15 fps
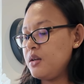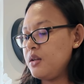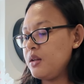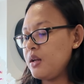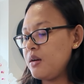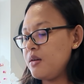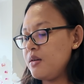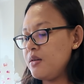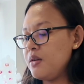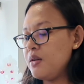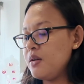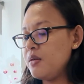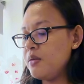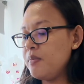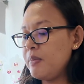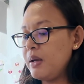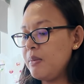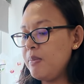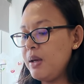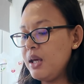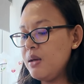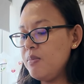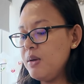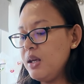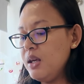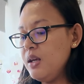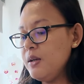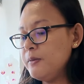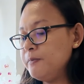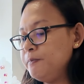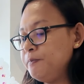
ng my baby